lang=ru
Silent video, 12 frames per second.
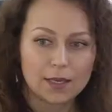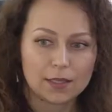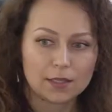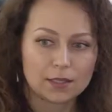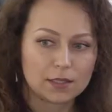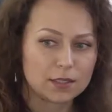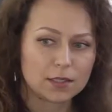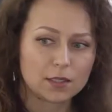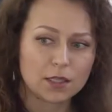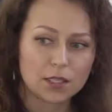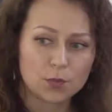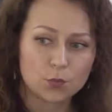Ну, выгода
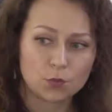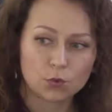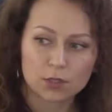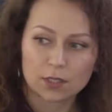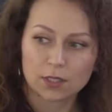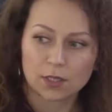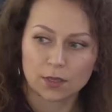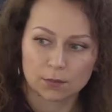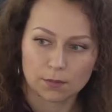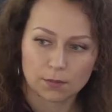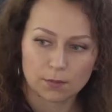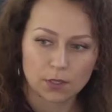внедрения системы
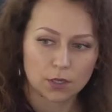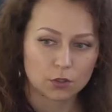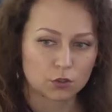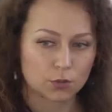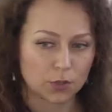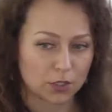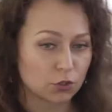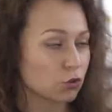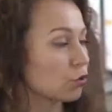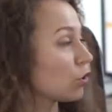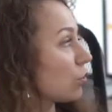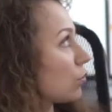электронного документа
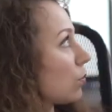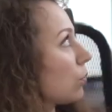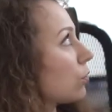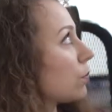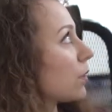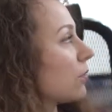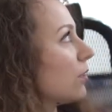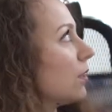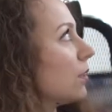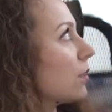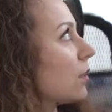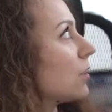оборота и
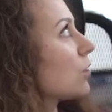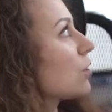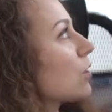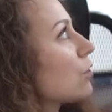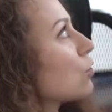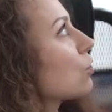работы всех